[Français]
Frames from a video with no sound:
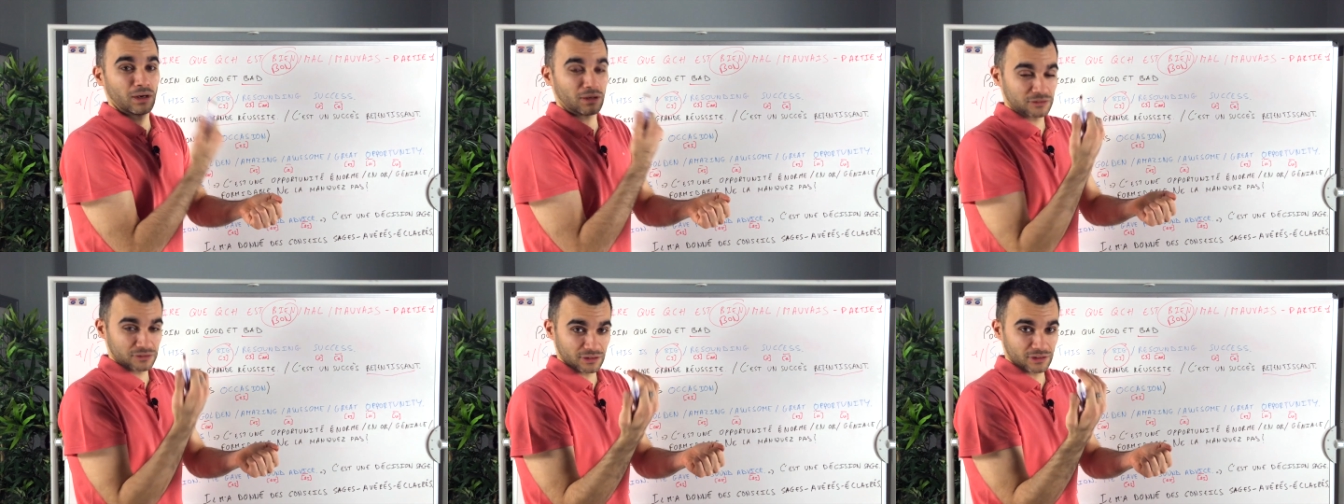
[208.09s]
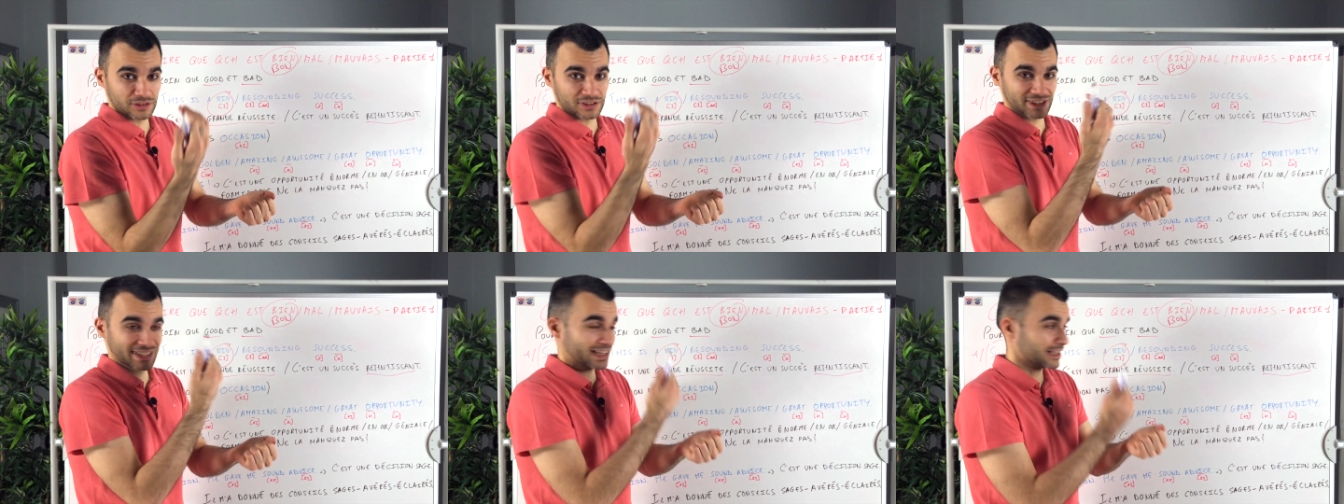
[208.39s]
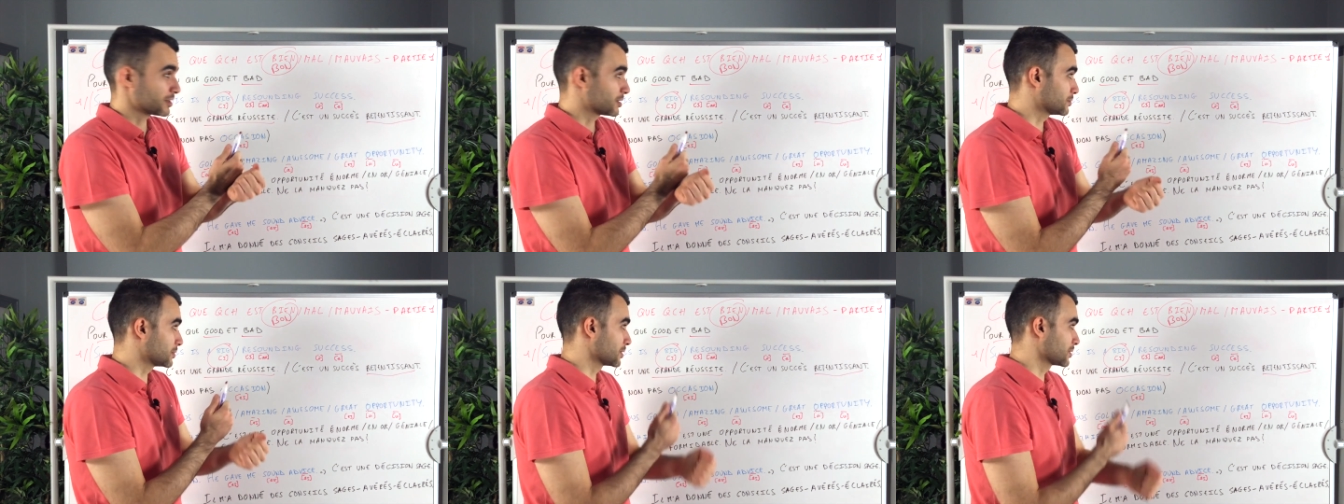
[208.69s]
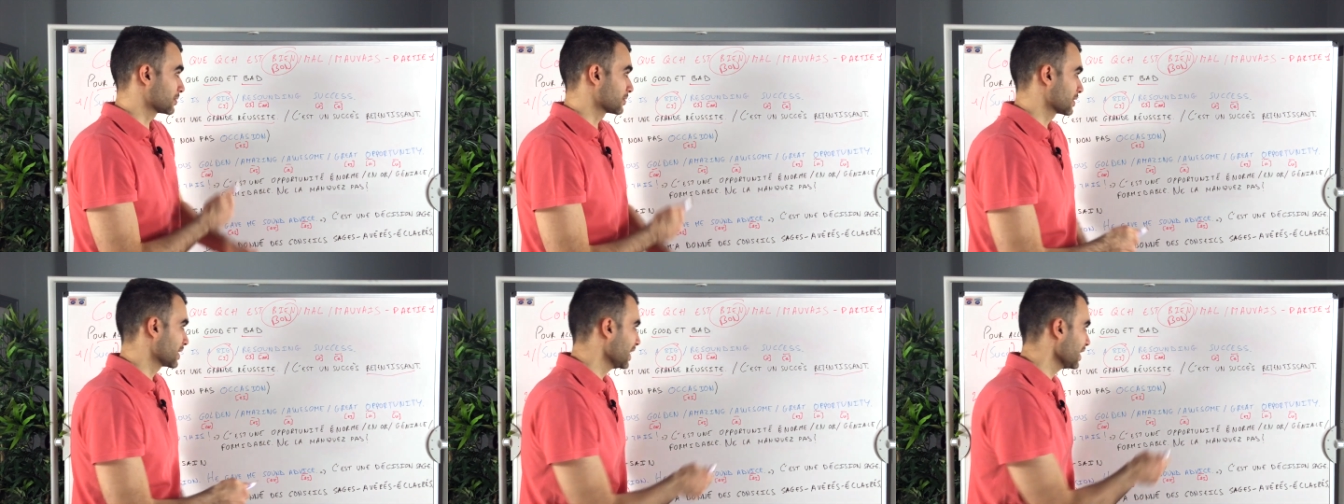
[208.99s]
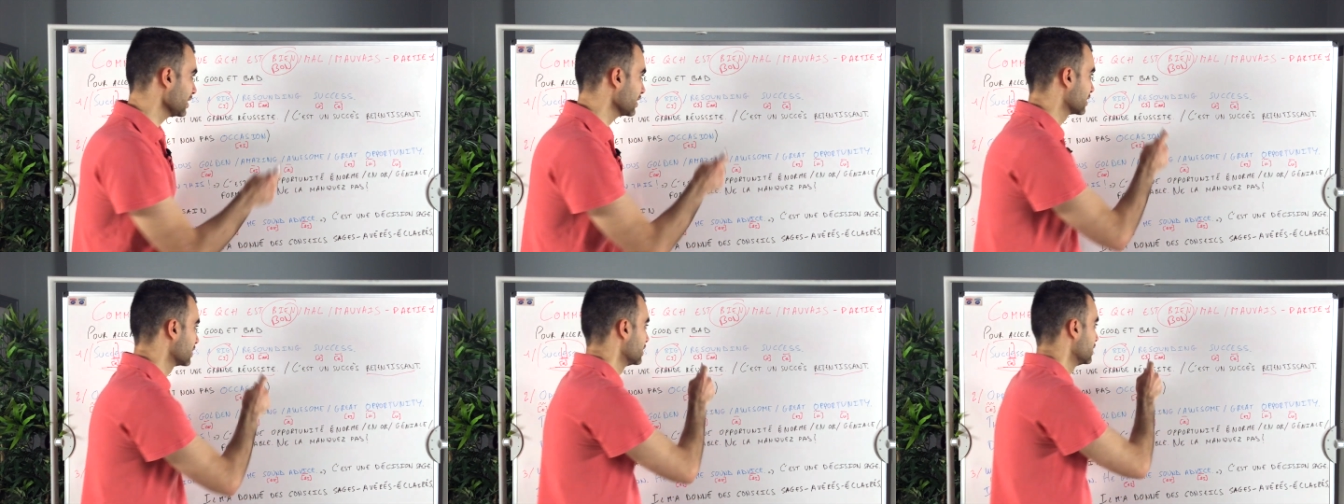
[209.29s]
en français comme en
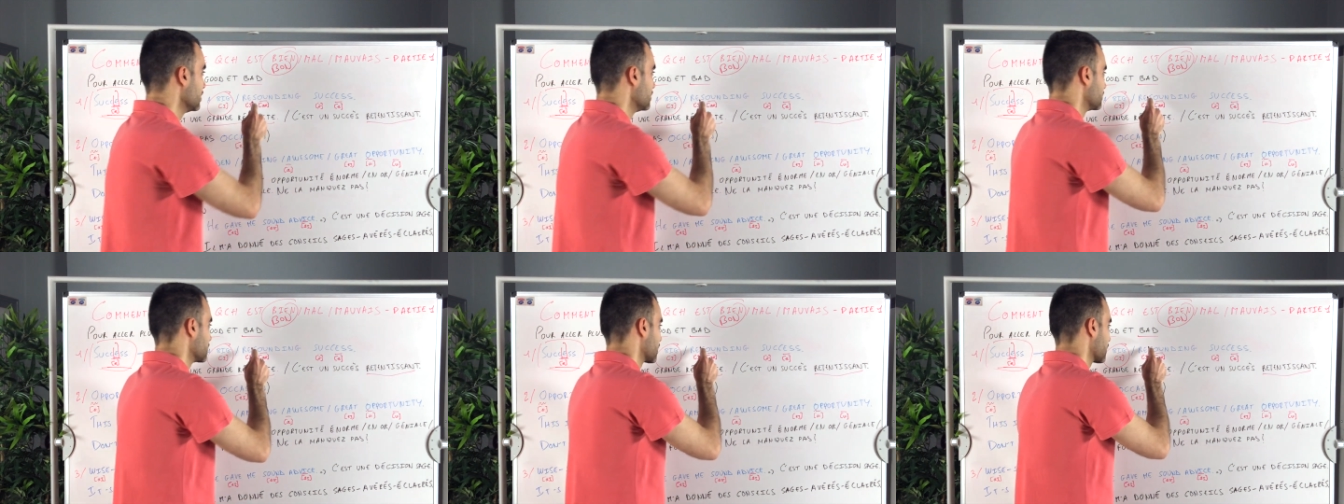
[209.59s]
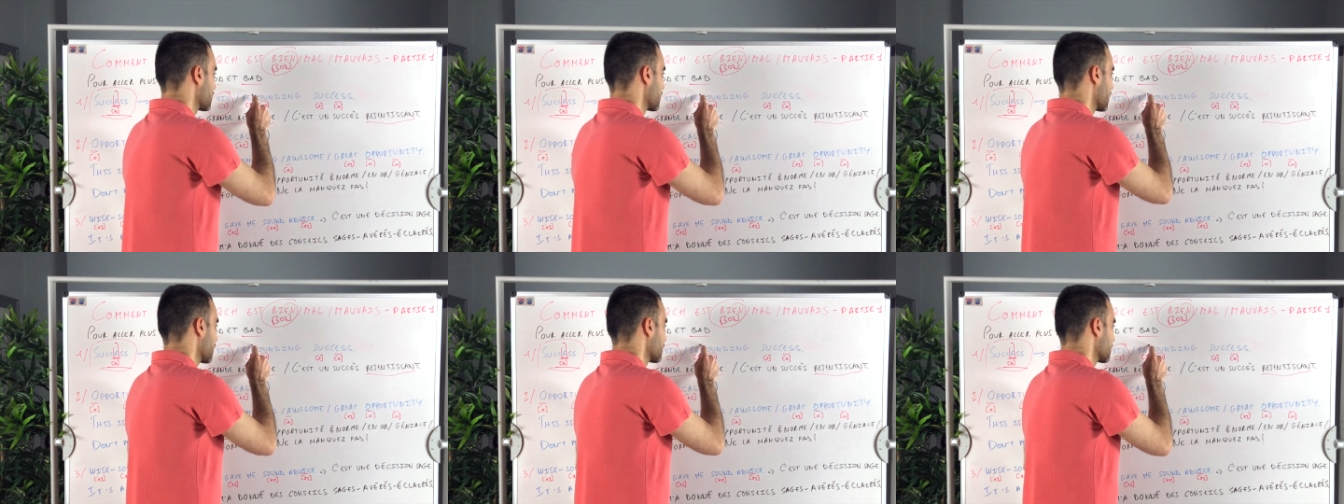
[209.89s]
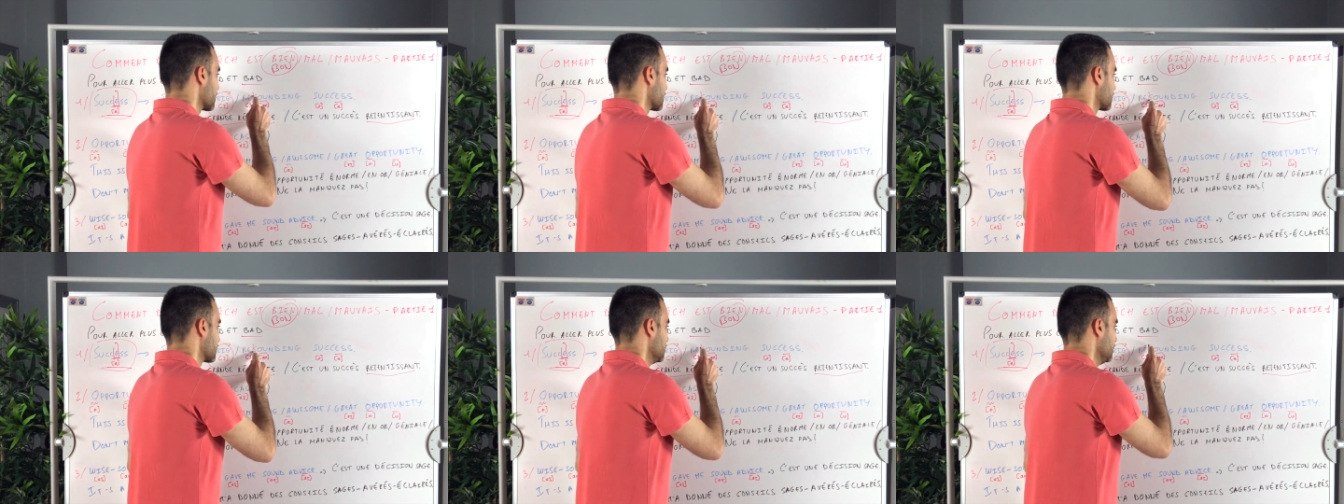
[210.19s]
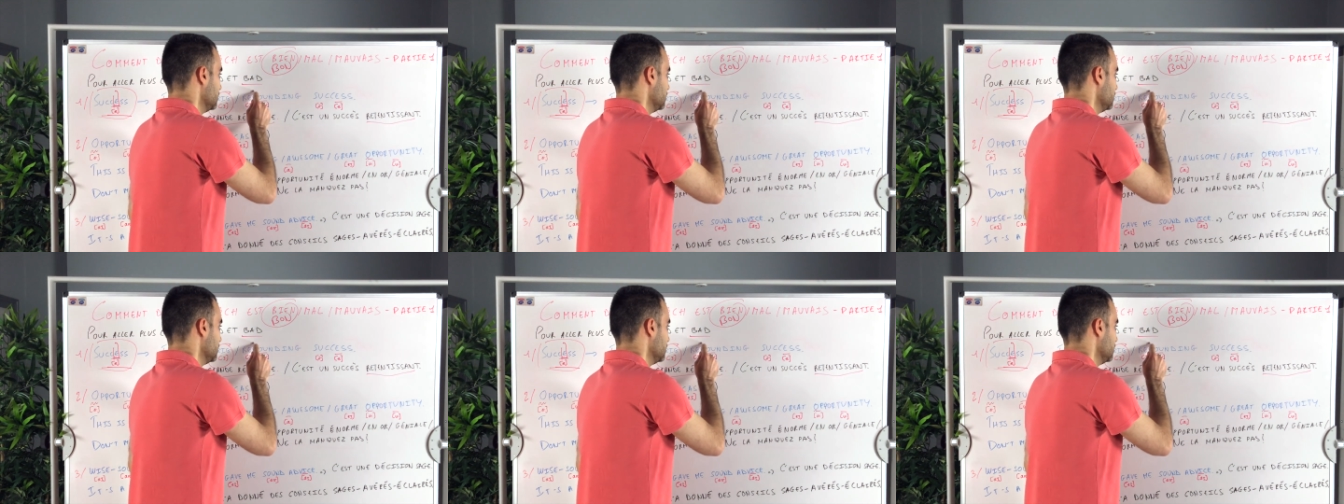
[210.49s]
anglais, mais regardez,